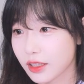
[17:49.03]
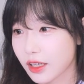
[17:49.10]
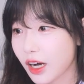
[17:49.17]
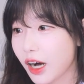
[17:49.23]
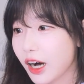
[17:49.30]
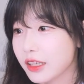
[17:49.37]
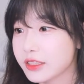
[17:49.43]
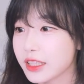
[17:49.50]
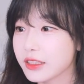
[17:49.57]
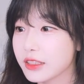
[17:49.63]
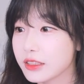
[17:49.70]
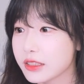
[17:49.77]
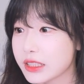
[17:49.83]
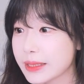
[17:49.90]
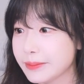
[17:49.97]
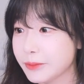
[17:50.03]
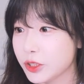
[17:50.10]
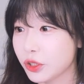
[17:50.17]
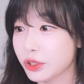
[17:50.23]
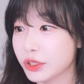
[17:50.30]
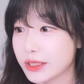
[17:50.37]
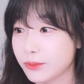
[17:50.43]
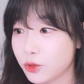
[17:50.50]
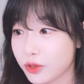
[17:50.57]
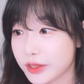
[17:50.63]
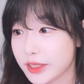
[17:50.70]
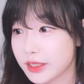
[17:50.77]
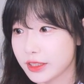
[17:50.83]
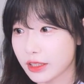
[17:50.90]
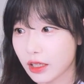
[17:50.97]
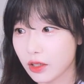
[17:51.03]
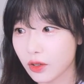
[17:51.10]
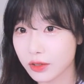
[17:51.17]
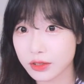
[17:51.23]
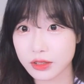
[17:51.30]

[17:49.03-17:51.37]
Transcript: 아 생일이 12월 26일이세요?